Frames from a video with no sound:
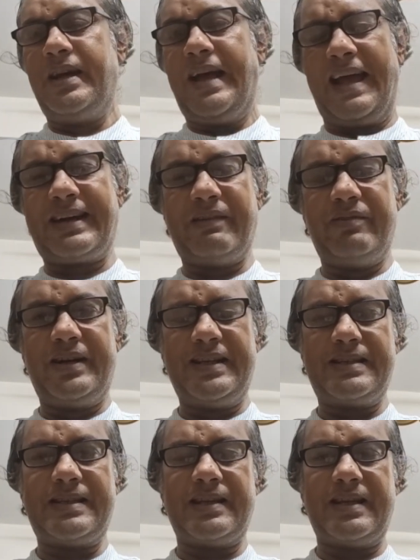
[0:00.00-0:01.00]

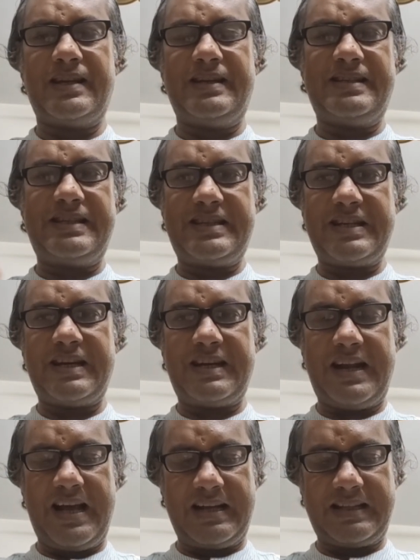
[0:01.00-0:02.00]
অ্যাক্টিভিটিস তাদের ডিসিশন
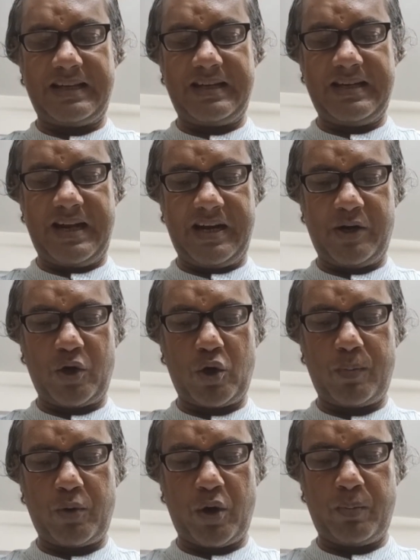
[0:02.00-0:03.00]
নেওয়া তাদের নানান
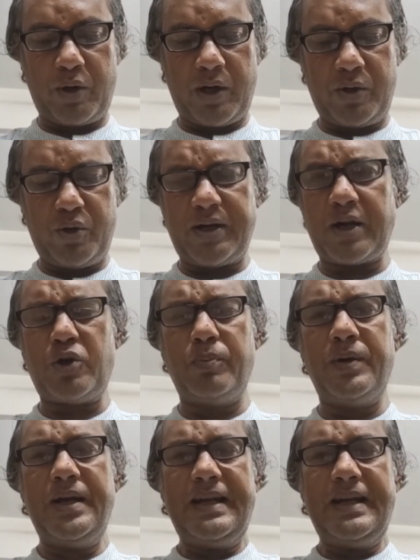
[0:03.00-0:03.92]
রকম কর্মকাণ্ড এটা খুব